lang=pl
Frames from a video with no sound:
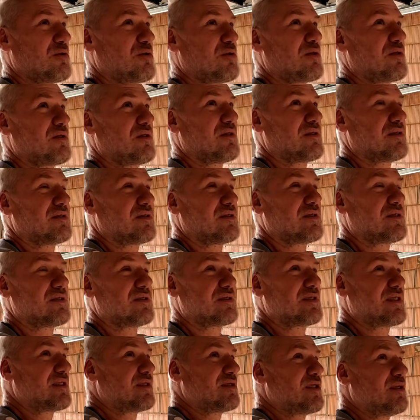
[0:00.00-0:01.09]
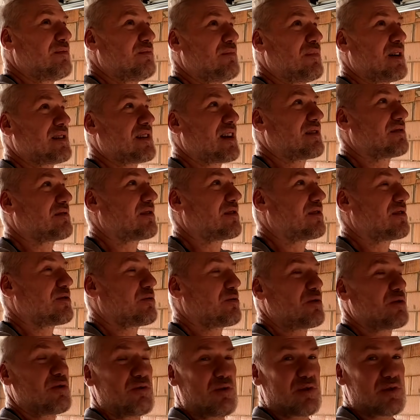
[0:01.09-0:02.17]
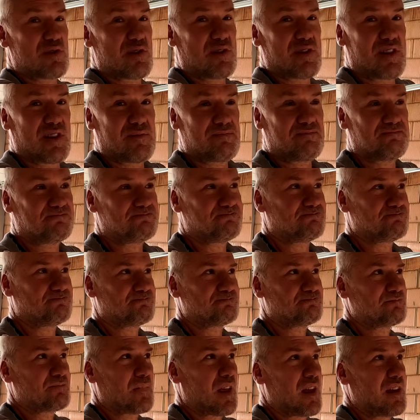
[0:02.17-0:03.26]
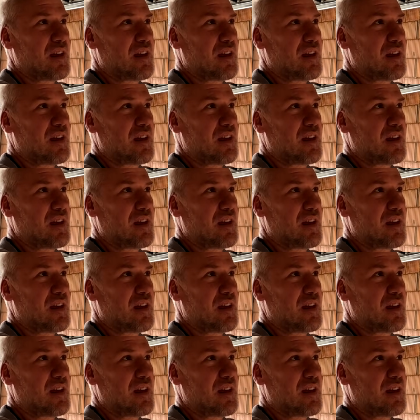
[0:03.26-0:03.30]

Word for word: rur. E, ten dom ma tak trochę rury ułożone mm,